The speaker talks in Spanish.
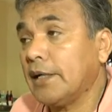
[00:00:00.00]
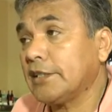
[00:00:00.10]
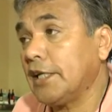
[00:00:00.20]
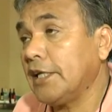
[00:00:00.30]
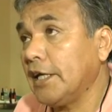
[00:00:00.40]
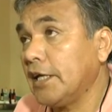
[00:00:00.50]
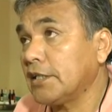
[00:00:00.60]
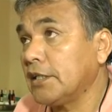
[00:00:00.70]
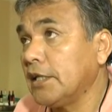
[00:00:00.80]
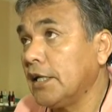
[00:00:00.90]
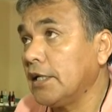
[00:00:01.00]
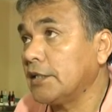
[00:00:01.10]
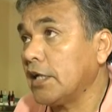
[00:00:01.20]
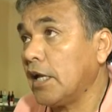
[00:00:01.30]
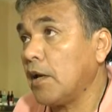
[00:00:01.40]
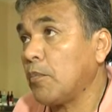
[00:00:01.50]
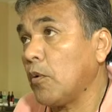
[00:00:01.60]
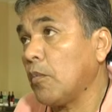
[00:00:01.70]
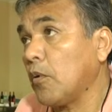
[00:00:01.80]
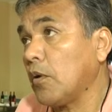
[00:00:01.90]
salida del,
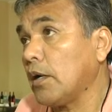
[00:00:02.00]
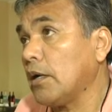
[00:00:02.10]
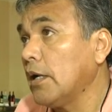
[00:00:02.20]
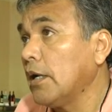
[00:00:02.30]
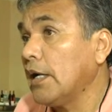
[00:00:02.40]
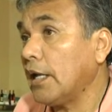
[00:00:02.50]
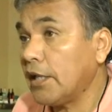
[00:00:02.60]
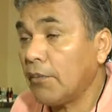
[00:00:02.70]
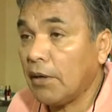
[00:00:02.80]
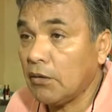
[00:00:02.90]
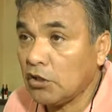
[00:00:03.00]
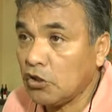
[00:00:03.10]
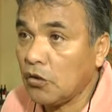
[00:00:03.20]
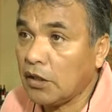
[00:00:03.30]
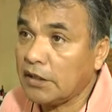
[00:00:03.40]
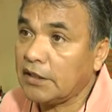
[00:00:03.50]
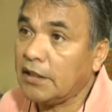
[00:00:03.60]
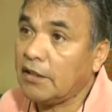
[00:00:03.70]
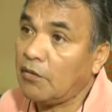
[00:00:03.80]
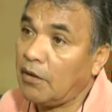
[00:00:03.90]
cepo, por la desvaluación que
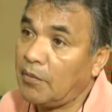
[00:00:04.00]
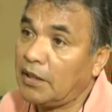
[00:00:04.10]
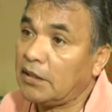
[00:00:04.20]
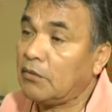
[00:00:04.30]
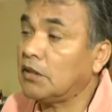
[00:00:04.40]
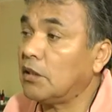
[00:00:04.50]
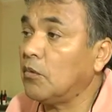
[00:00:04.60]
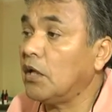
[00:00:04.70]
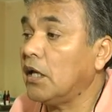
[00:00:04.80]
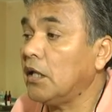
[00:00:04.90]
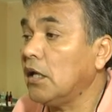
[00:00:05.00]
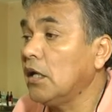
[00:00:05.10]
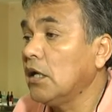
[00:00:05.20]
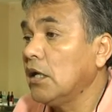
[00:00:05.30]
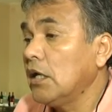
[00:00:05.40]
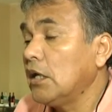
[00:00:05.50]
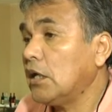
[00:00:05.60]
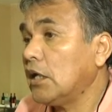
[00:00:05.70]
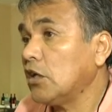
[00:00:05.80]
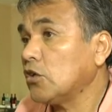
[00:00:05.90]
tiene nuevamente nuestra moneda y
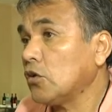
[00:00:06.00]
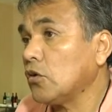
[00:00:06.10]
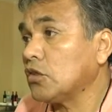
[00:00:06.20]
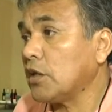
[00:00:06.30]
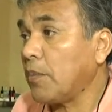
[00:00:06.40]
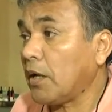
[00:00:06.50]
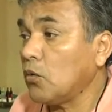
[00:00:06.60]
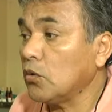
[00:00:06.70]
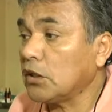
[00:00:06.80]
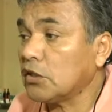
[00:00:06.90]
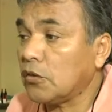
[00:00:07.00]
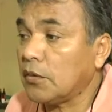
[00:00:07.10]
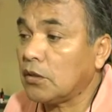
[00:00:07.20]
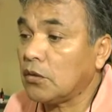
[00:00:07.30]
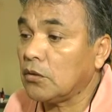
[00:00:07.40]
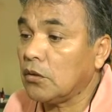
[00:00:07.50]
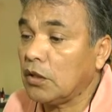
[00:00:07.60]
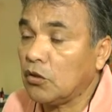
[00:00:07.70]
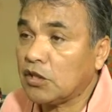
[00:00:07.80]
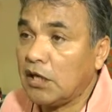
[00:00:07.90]
que eso repercute sobre todo
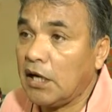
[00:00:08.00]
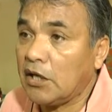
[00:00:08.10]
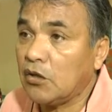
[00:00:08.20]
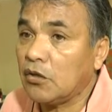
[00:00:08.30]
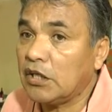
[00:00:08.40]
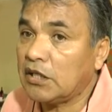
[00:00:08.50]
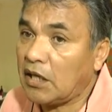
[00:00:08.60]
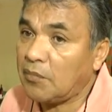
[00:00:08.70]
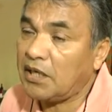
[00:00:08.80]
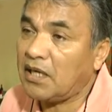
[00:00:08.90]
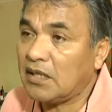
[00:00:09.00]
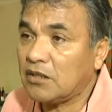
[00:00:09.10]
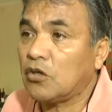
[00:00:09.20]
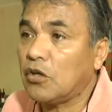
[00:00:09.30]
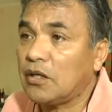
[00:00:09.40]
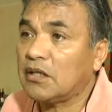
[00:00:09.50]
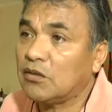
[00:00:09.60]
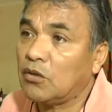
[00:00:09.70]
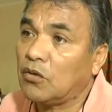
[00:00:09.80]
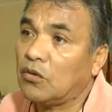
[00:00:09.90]
en los salarios y termina
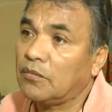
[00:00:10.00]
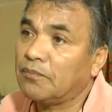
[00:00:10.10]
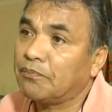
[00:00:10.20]
deteriorándolo. ¿no?